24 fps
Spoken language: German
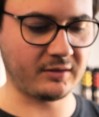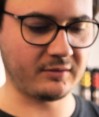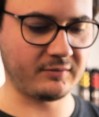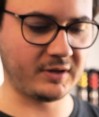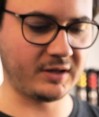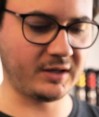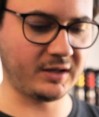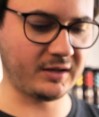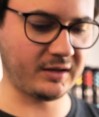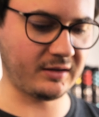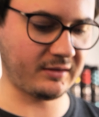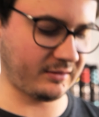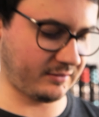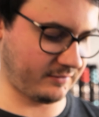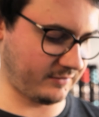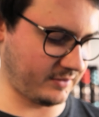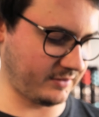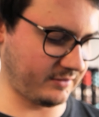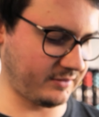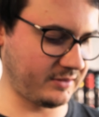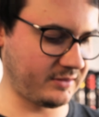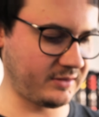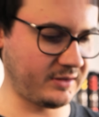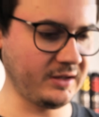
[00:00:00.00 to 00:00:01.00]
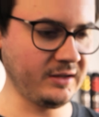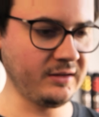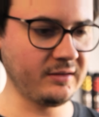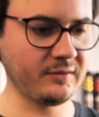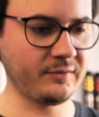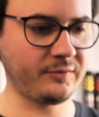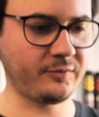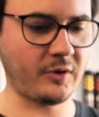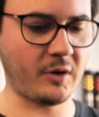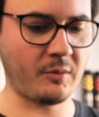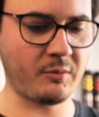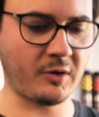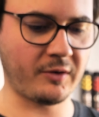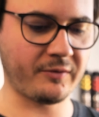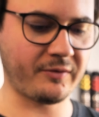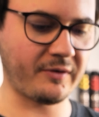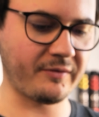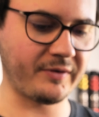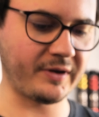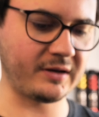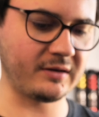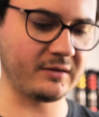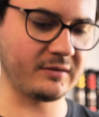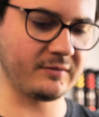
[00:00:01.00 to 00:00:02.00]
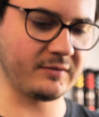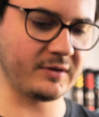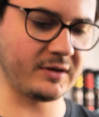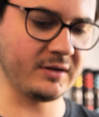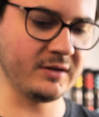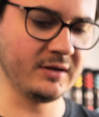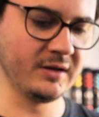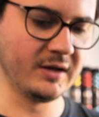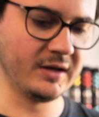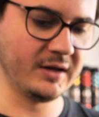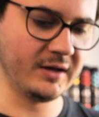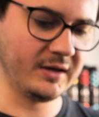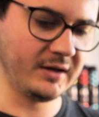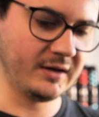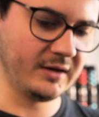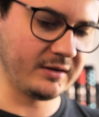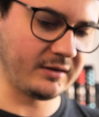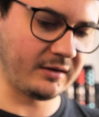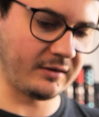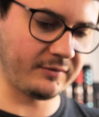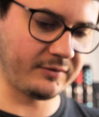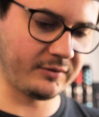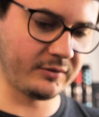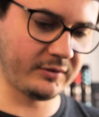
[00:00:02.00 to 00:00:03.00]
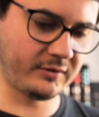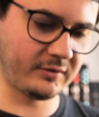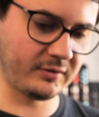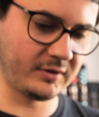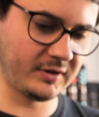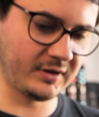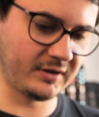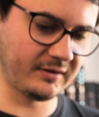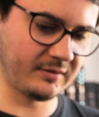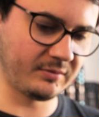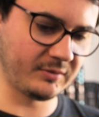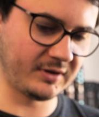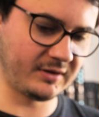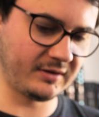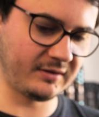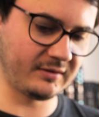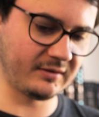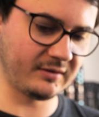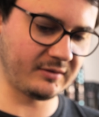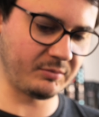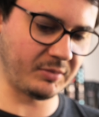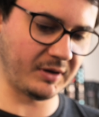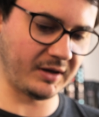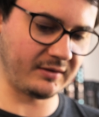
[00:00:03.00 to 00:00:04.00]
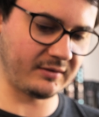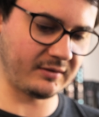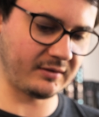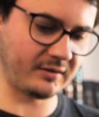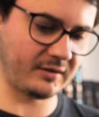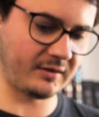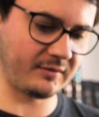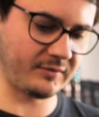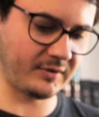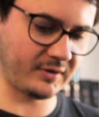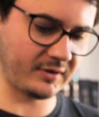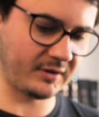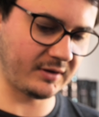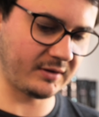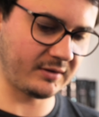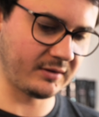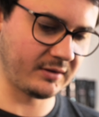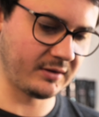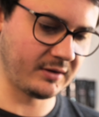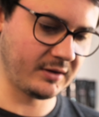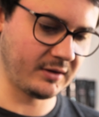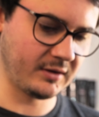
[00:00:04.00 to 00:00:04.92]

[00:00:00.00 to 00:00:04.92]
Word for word: Und wenn ich jetzt quasi diesen Vorbau verwenden will, dann funktioniert es mit diesen Spacern einfach nicht.